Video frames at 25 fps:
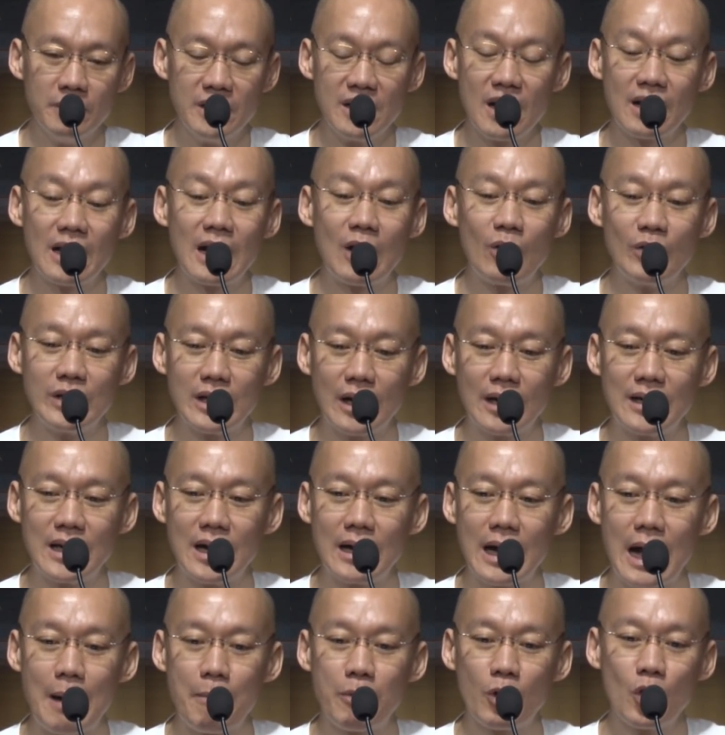เหมือนเราเนี่ย
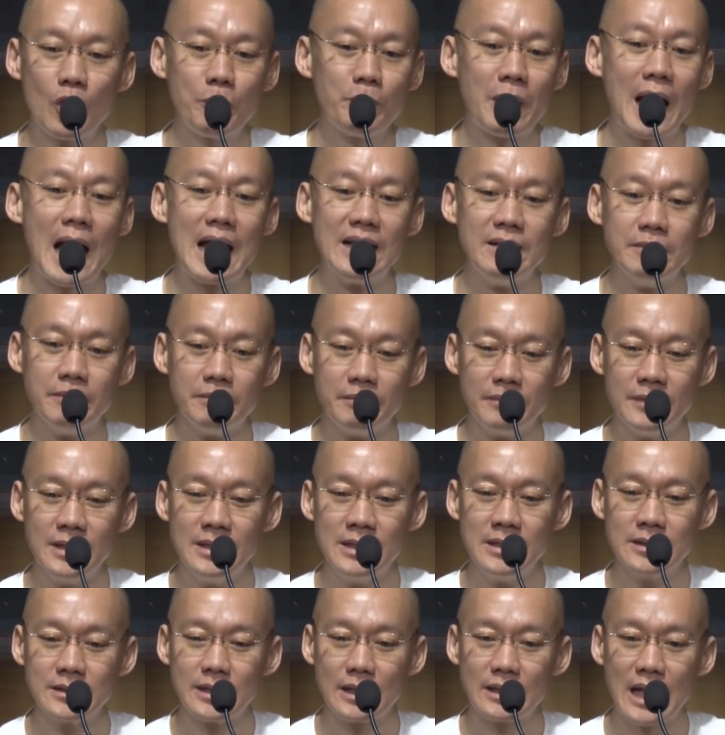กำลังขับรถผ่าน
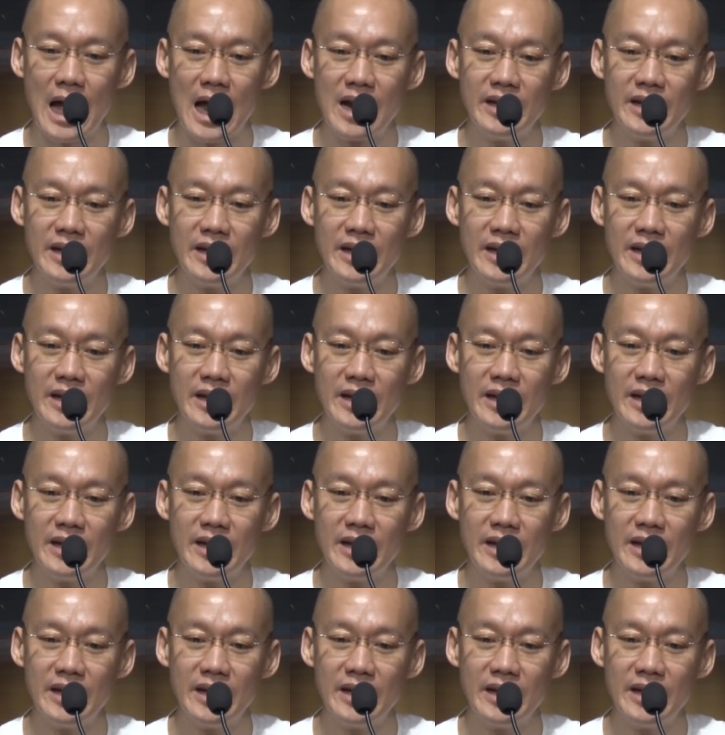ส